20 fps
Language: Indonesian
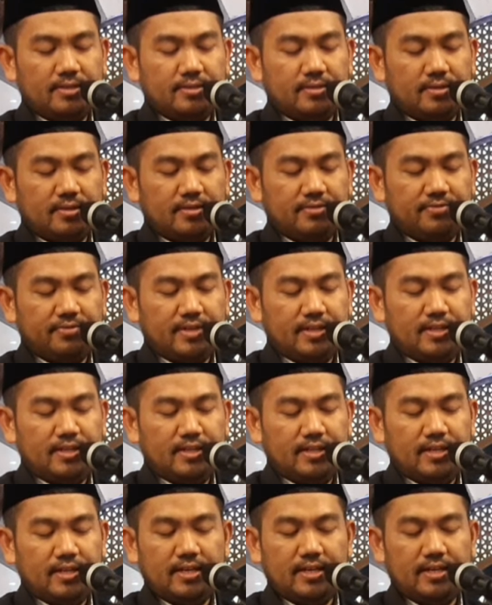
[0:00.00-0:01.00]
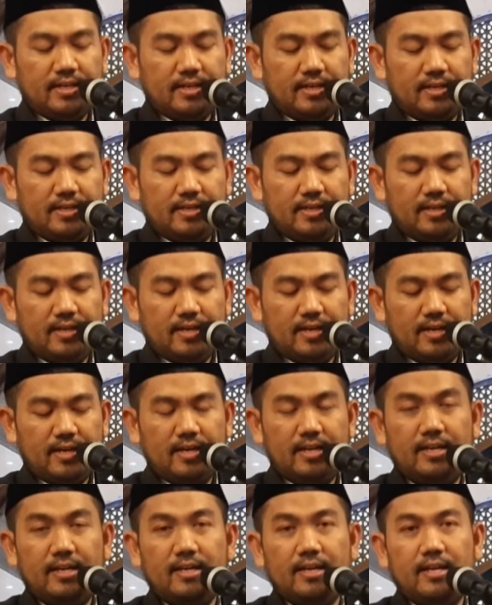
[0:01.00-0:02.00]
atrafan nahari
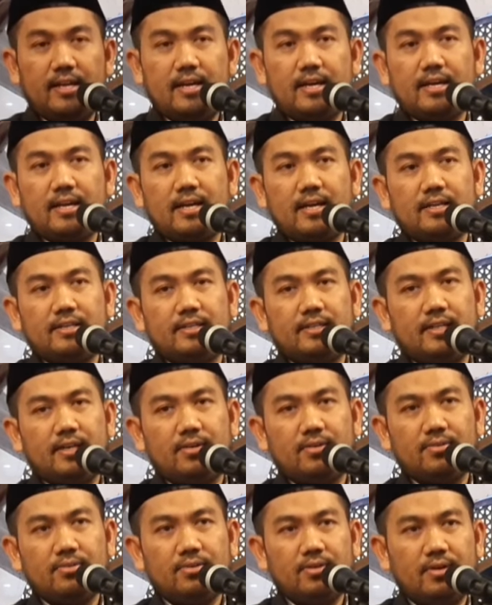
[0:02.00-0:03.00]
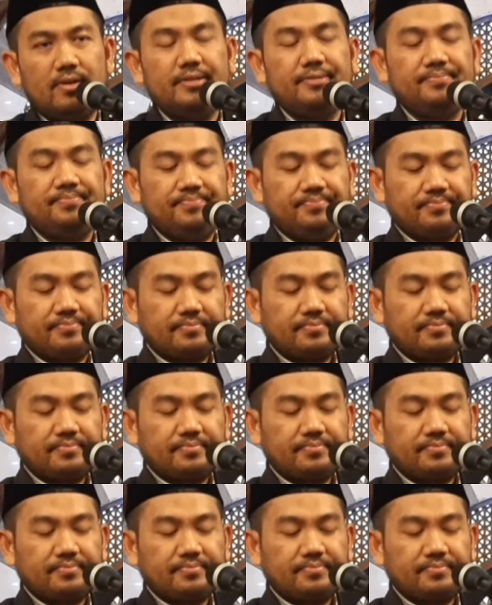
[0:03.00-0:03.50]
la'allaka tarda